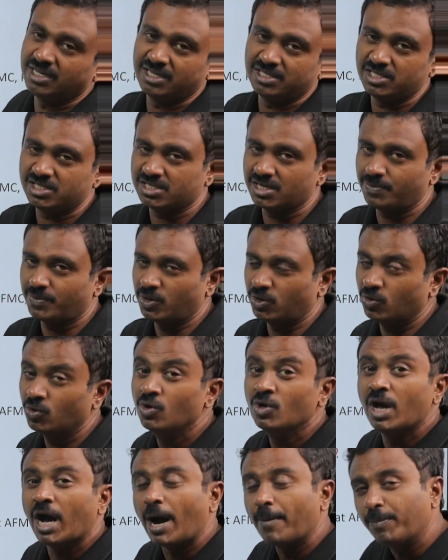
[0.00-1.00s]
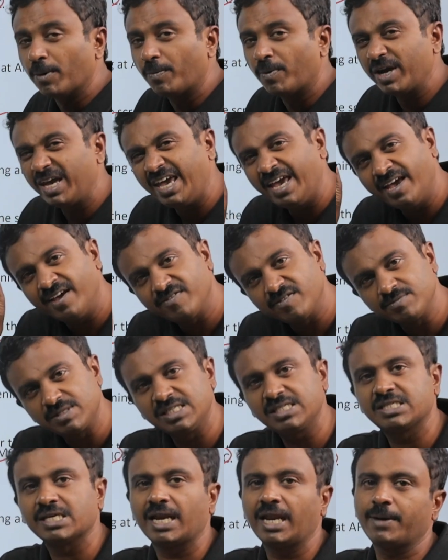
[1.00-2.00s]
ரெஜிஸ்டர் பண்ணணும் அப்போ போய்
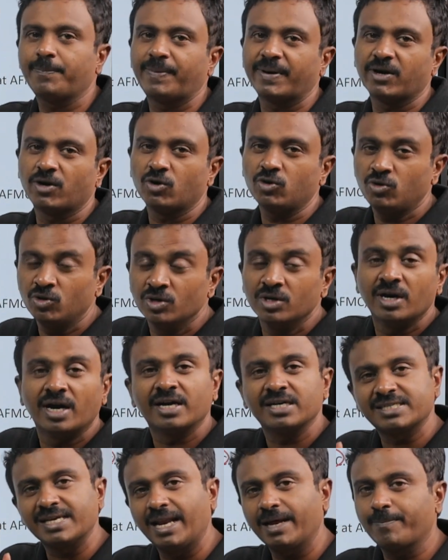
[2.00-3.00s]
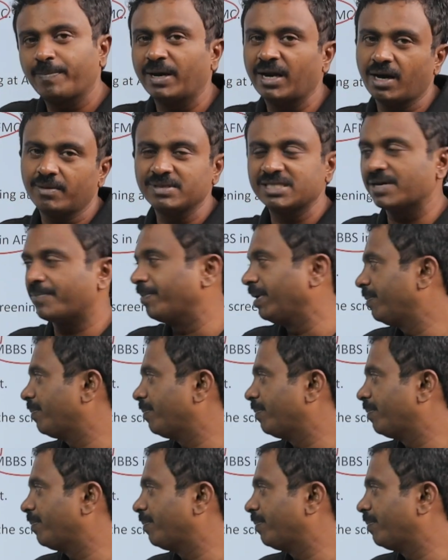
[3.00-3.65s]
ஏஎஃப்எம்சின்னு செலக்ட் பண்ணணும் அங்கே செலக்ட் பண்ணாமல் சப்மிட்